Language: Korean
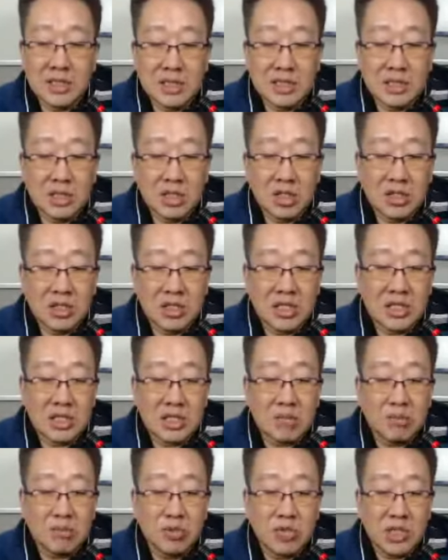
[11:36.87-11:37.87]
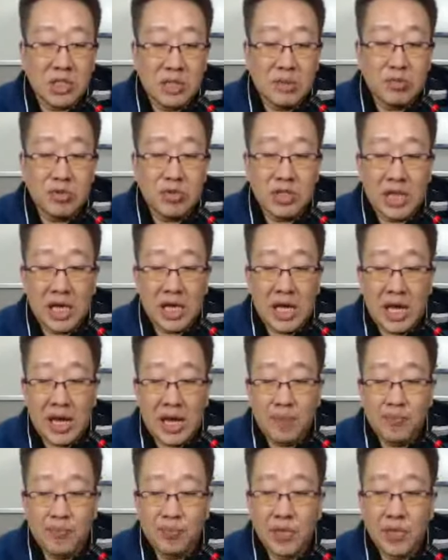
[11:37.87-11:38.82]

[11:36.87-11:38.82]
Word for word: 저 지난 3분, 2분기에